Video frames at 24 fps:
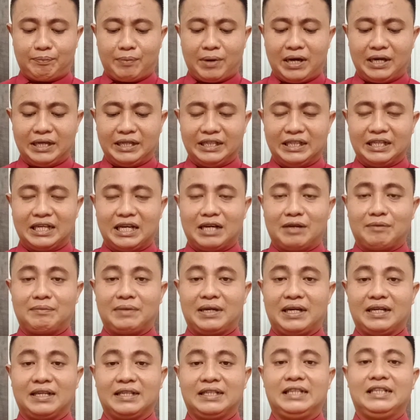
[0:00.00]
paling
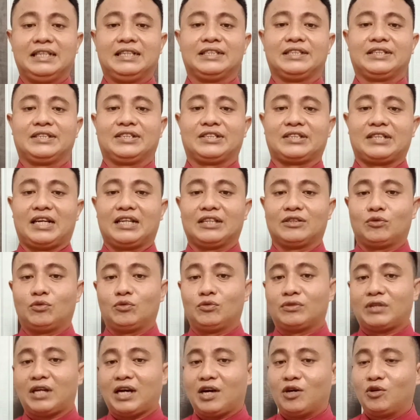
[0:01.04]
lama
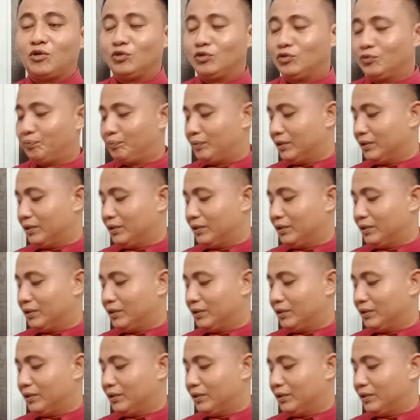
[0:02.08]
satu tahun